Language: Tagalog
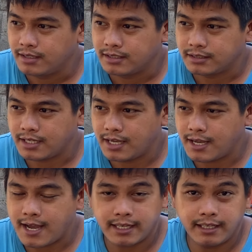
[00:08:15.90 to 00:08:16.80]

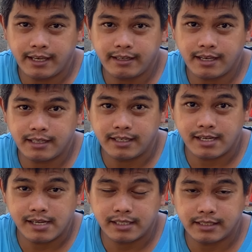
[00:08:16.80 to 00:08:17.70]
sa aking area
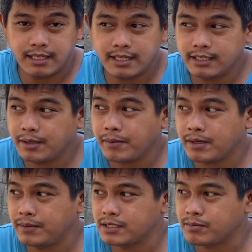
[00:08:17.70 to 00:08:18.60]
na talagang
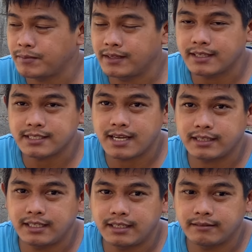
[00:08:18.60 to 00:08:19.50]
napakabilis mabenta sa
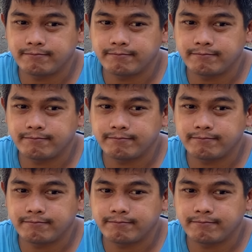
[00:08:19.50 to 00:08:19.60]
atin.